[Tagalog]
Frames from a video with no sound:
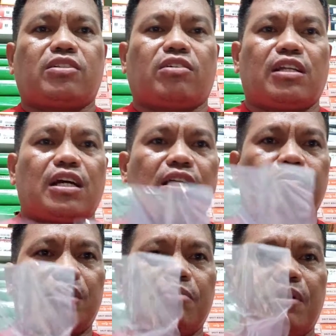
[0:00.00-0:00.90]
So kailangan
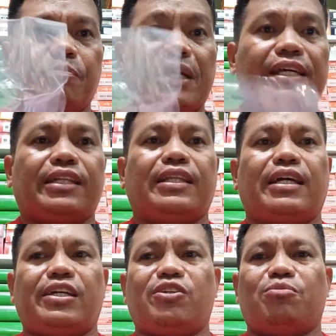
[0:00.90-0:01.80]
mo nang magpalit ng
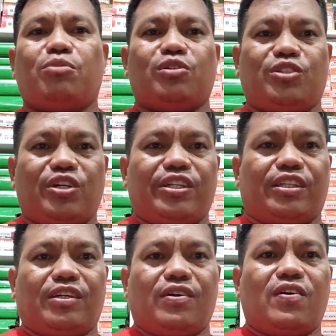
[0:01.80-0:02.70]
iyong ball joint.
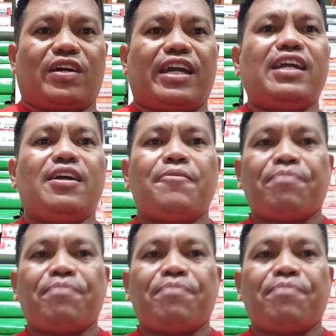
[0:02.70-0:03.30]
Okay?